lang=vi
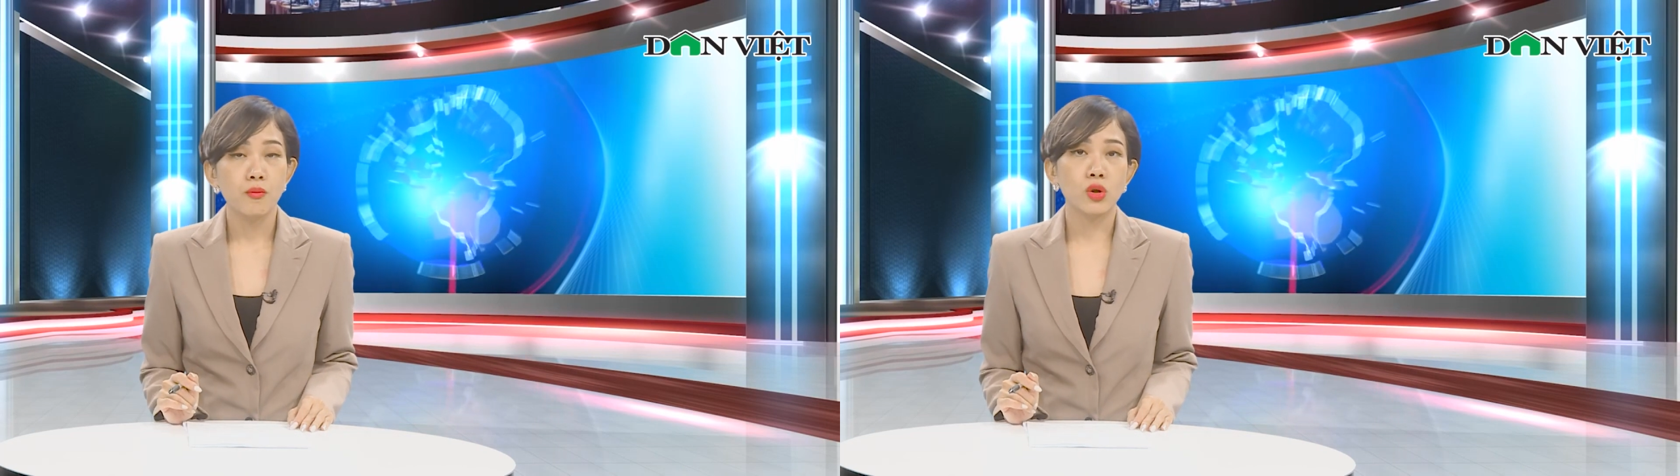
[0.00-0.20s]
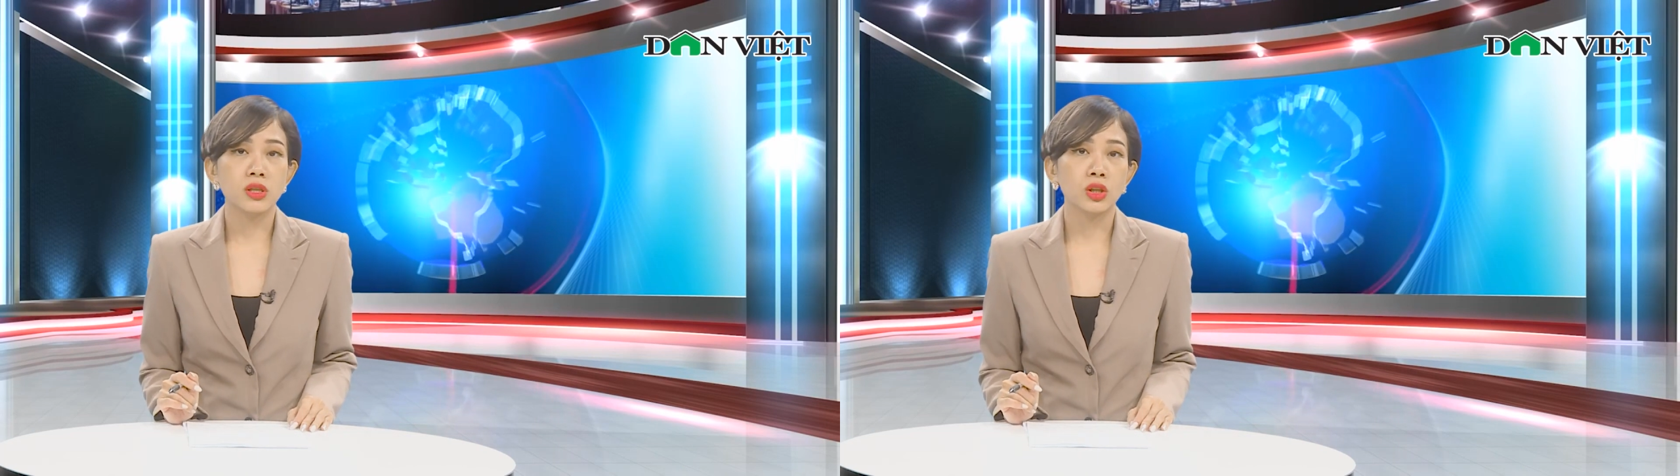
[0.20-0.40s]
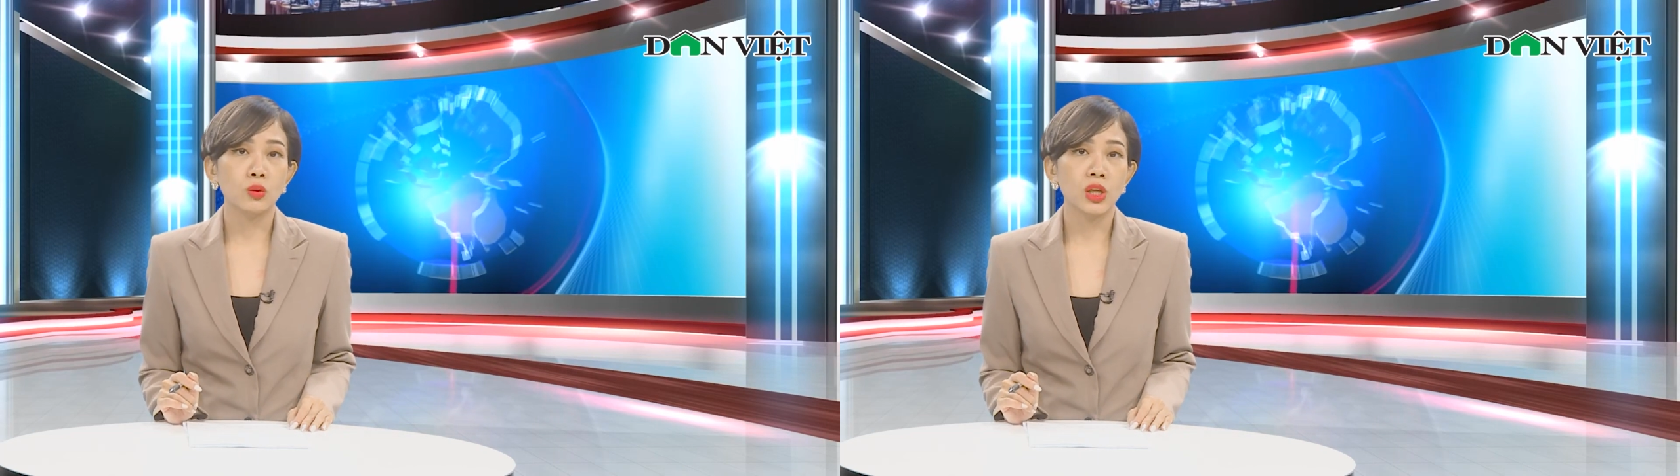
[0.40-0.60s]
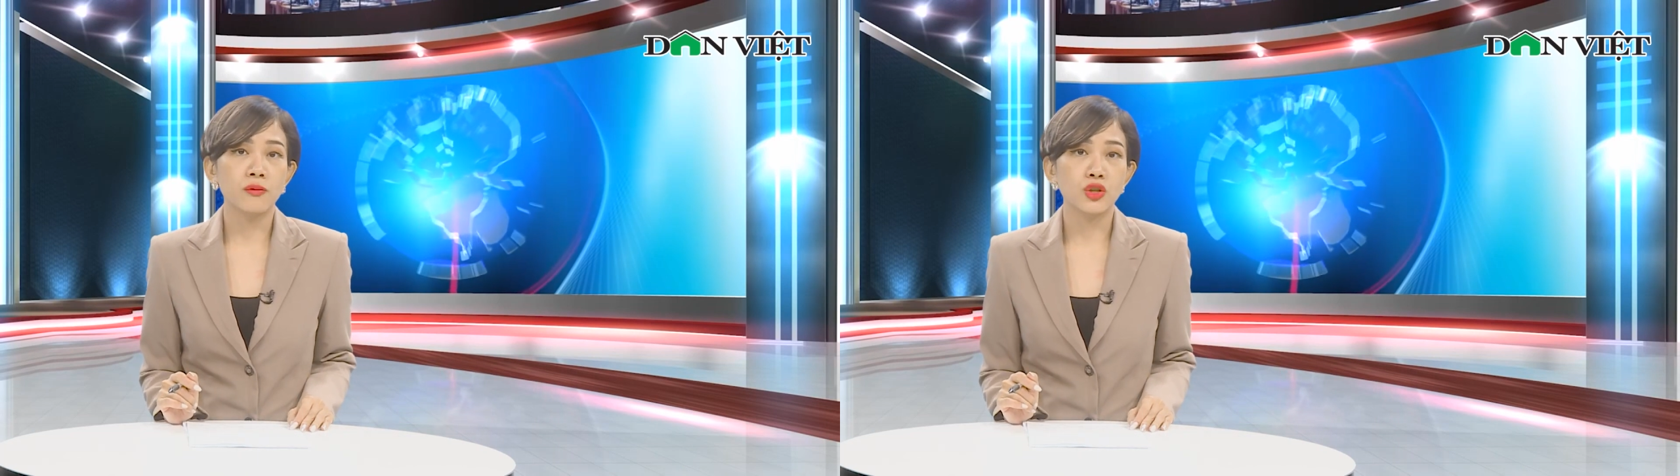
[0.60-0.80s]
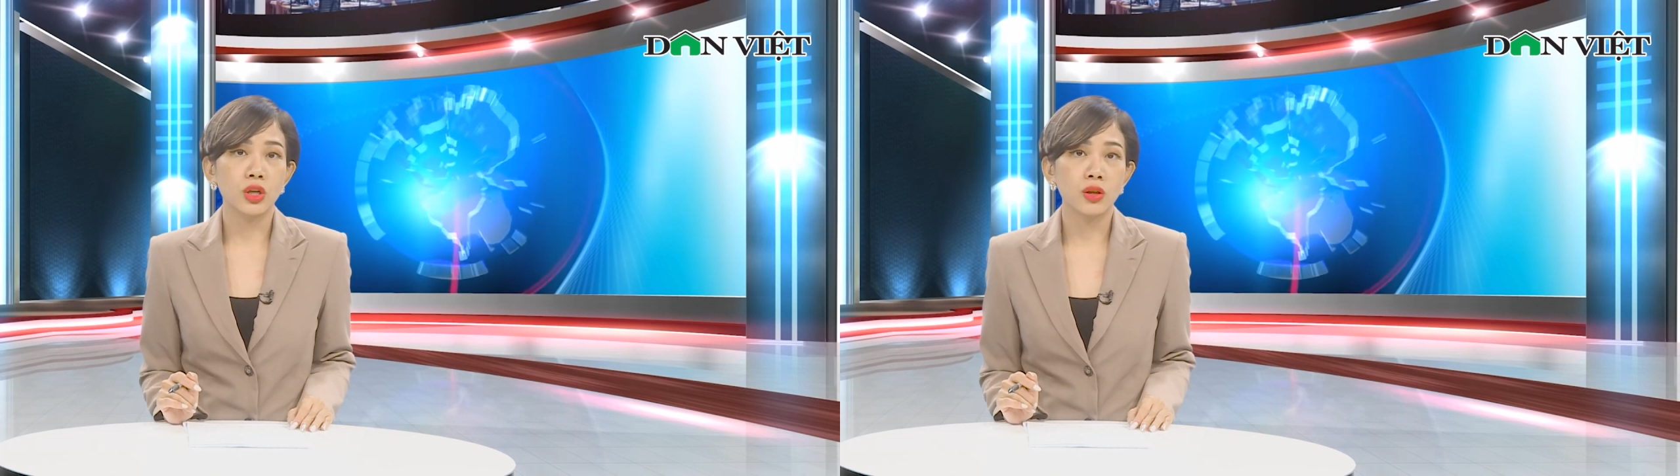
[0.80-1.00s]
buộc Sở Thông tin
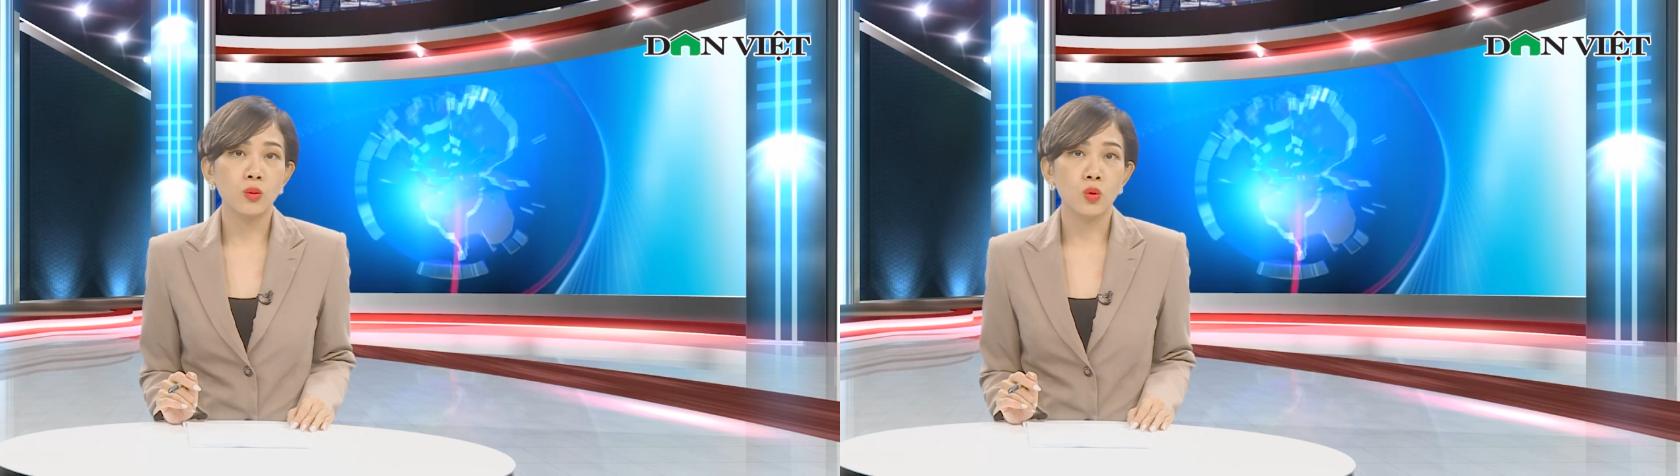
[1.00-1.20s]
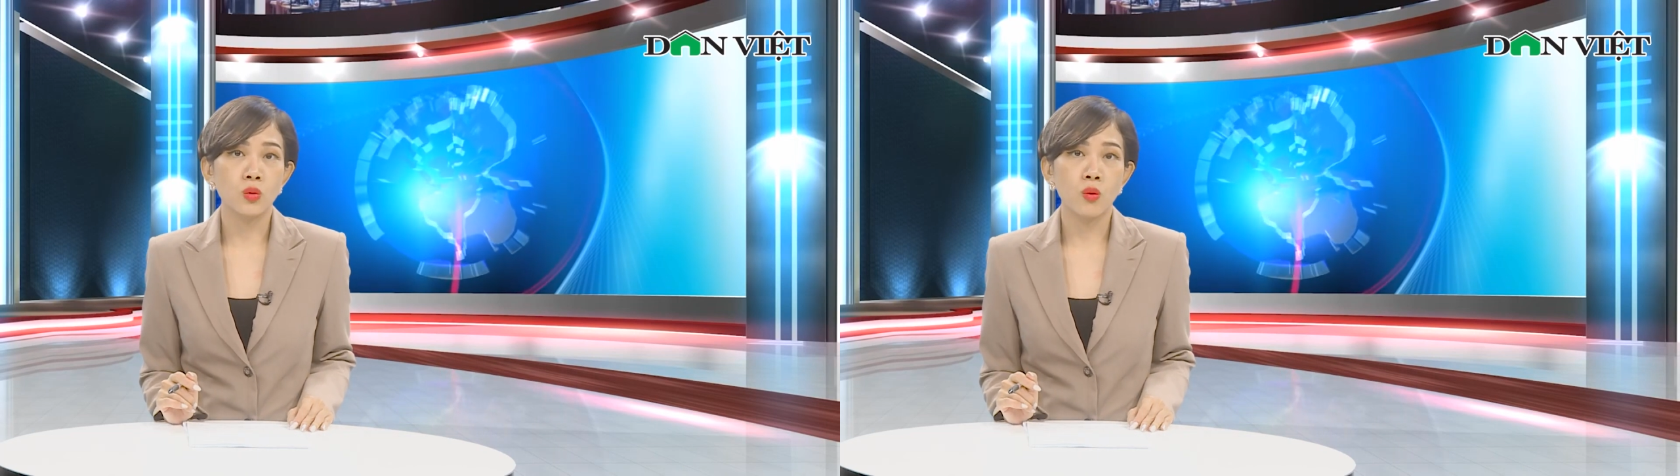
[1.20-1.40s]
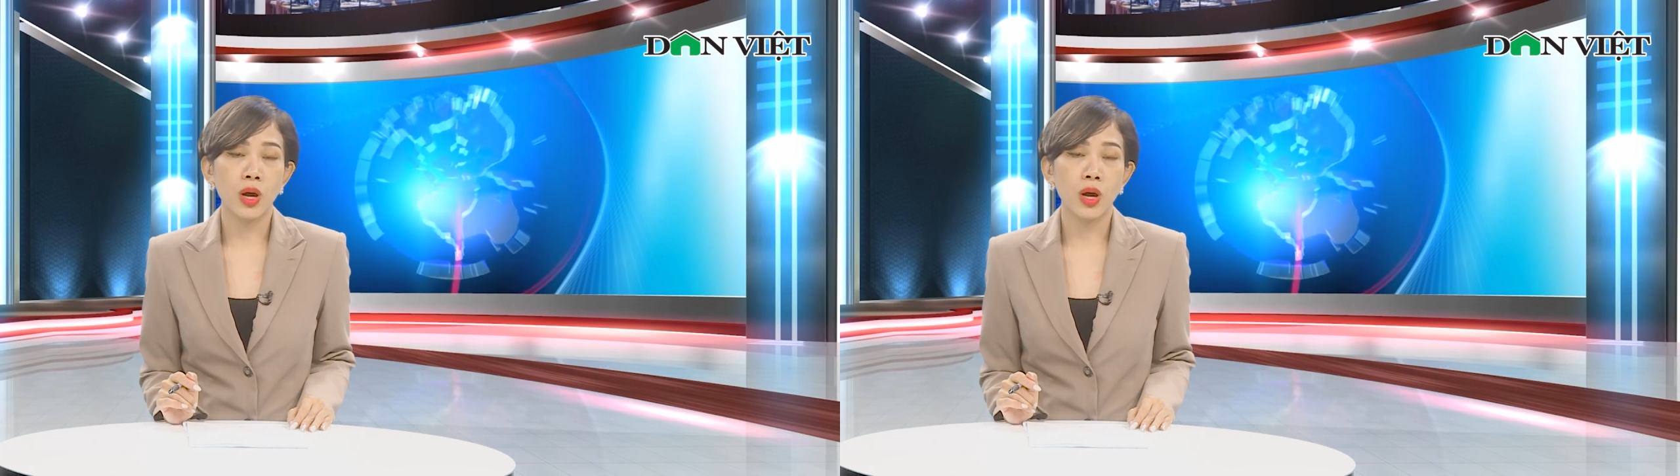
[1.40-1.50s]
và Truyền thông cùng cơ